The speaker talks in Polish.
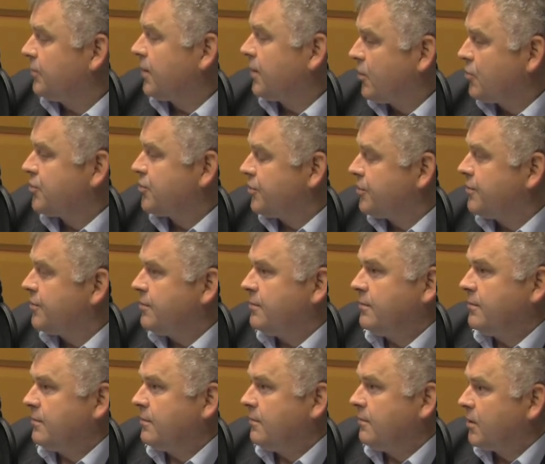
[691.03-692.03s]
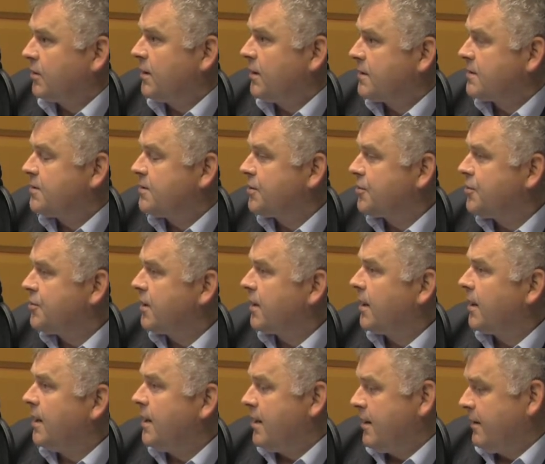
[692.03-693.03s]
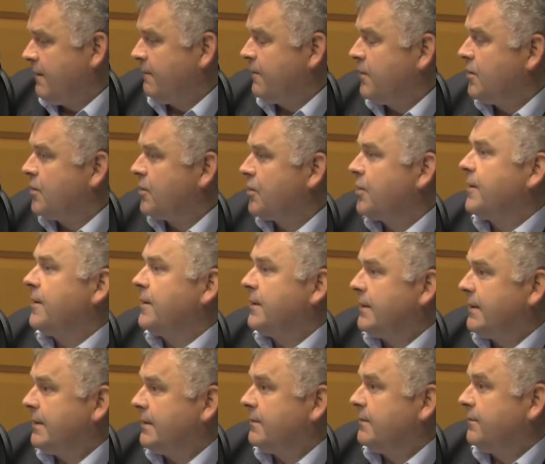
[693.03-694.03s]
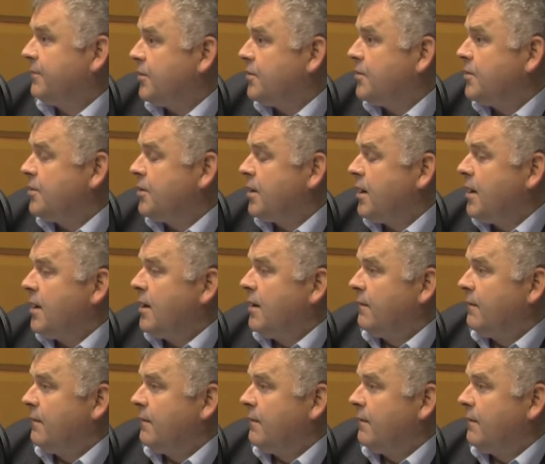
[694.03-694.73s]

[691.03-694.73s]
tego że e, mordercy rzeźnika winić, e, winić.